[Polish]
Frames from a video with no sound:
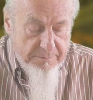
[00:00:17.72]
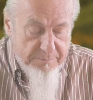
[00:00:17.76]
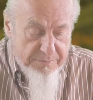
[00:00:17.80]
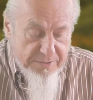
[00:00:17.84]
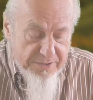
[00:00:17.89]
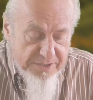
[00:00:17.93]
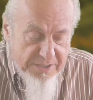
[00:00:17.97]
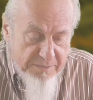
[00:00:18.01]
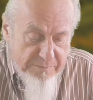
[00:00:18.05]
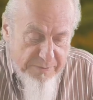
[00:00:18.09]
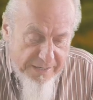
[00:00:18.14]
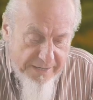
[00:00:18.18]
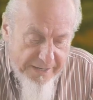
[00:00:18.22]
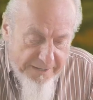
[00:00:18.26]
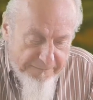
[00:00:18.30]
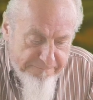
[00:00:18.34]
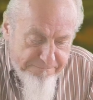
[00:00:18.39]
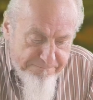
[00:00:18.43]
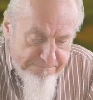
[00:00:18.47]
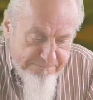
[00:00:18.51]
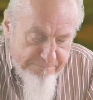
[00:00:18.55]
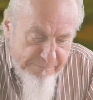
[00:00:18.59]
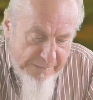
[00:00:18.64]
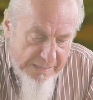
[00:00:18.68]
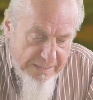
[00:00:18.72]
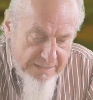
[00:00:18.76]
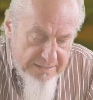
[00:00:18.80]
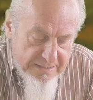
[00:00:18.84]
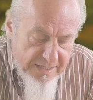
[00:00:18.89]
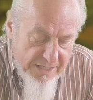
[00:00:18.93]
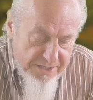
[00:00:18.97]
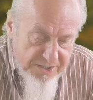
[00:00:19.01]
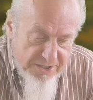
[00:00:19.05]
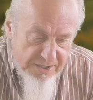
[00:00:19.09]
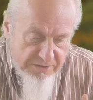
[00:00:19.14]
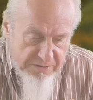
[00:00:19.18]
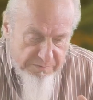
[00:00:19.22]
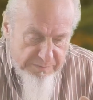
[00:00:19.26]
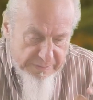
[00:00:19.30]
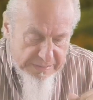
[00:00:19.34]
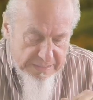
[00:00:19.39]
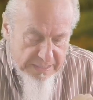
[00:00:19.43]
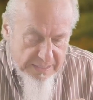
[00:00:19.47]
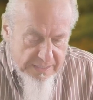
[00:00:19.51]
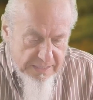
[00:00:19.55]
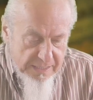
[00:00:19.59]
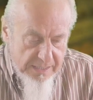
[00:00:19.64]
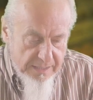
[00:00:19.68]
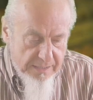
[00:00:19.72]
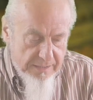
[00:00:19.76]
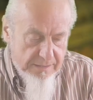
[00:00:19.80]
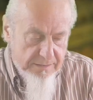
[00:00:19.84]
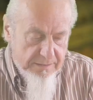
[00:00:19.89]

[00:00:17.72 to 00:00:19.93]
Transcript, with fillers: Proszę pana, zacznę od pytania